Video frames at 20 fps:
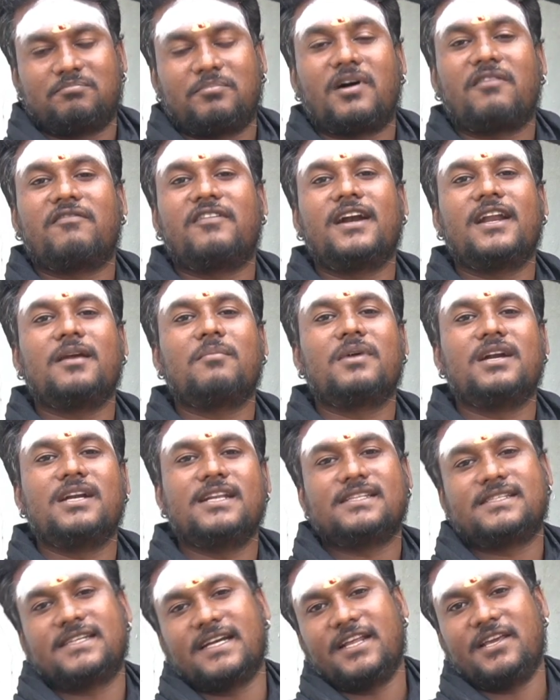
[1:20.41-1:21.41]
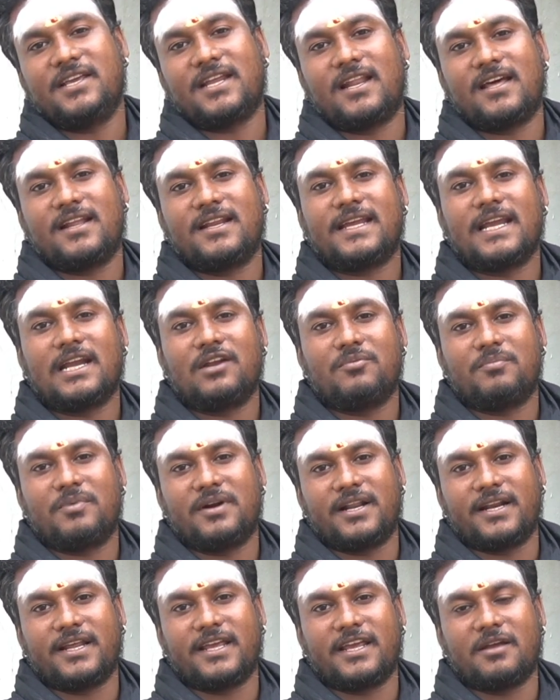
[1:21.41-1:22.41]
பவளை மல்லி செடி எல்லோரும்
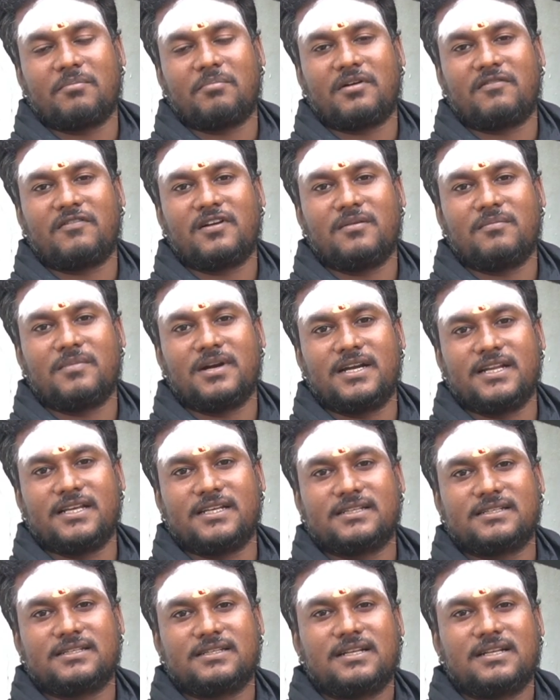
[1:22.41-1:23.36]
கேள்விப்பட்டிருக்கீங்க பவள மல்லி